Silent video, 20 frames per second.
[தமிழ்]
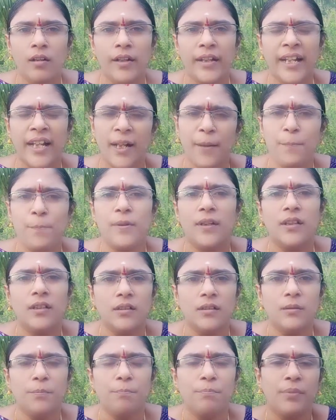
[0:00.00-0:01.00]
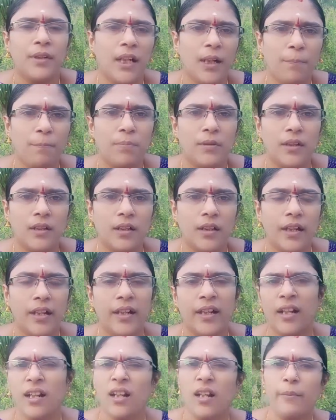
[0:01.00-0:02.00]
இறப்பு பிறப்பு
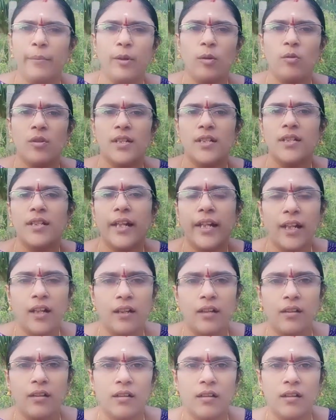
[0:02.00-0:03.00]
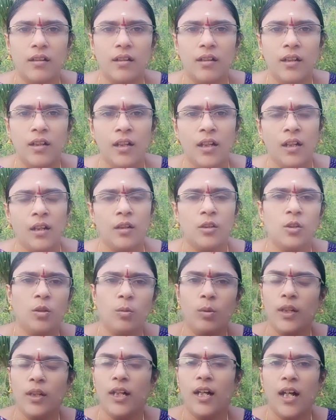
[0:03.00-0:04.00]
இது எல்லாமே ஒரு சைக்கிள் ஸோ
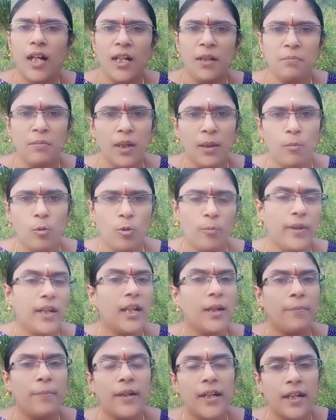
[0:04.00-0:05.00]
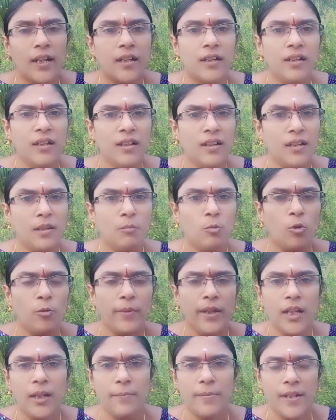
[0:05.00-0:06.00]
ஒரு ஆன்மா பூமியில் பிறக்குது அந்த
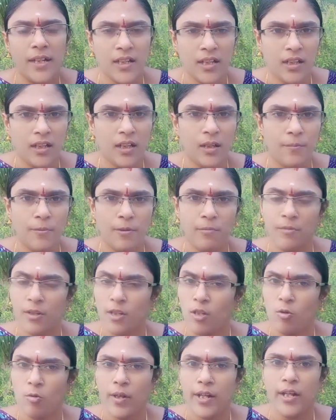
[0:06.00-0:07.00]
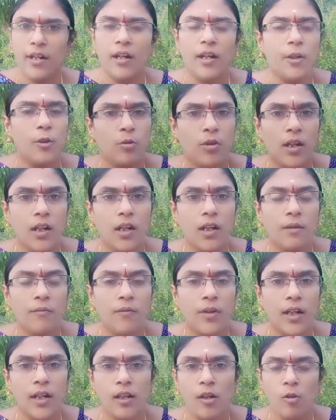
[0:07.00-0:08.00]
பூமியில் பிறந்ததுக்கப்புறம் அதனுடைய
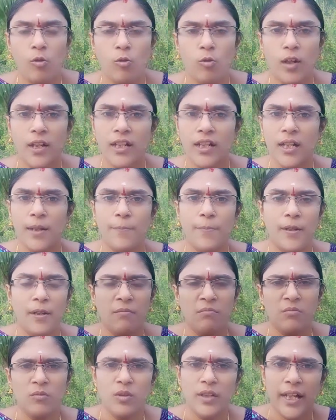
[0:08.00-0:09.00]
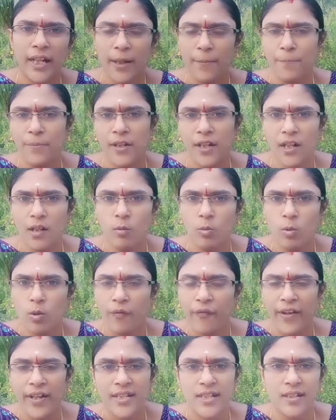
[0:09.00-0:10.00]
ஆயுட்காலம் வாழ்கிறோம் அதுக்கப்புறம் இறப்புங்கிற ஒரு
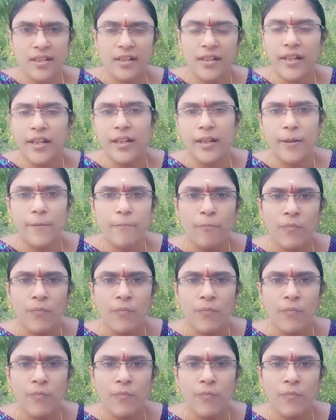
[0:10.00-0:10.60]
ஃபேஸை சந்திக்குது